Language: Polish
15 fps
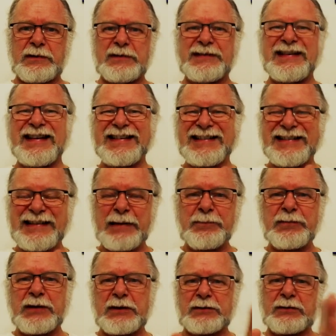
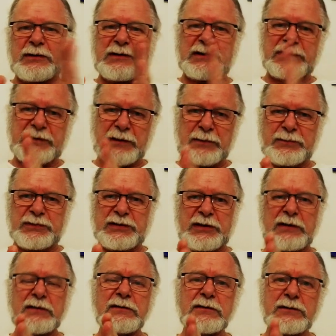Następna Dwada
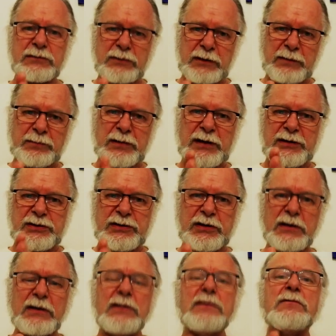Samsa która
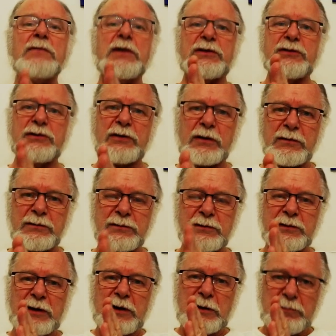będzie, będzie,
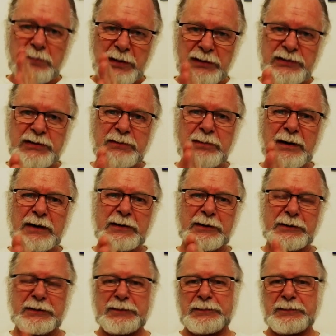będzie baran.